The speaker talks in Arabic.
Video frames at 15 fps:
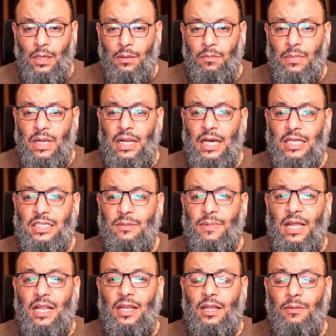من يكذب
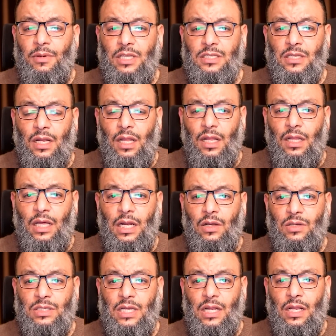على النبي صلى الله عليه
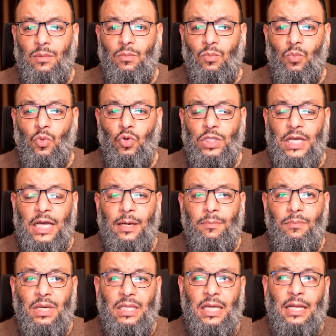وسلم
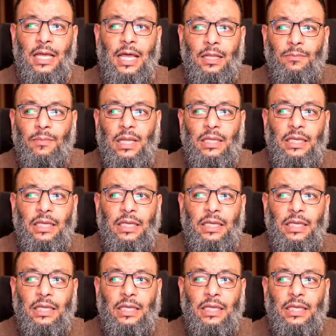متعمدا ان من